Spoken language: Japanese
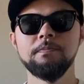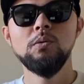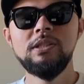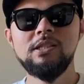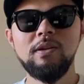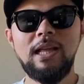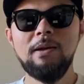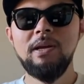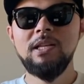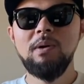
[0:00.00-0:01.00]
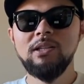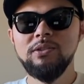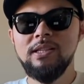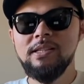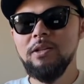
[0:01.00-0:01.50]
本日は題名にもある
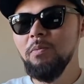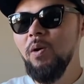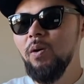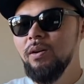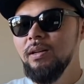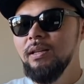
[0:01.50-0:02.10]
んですけども、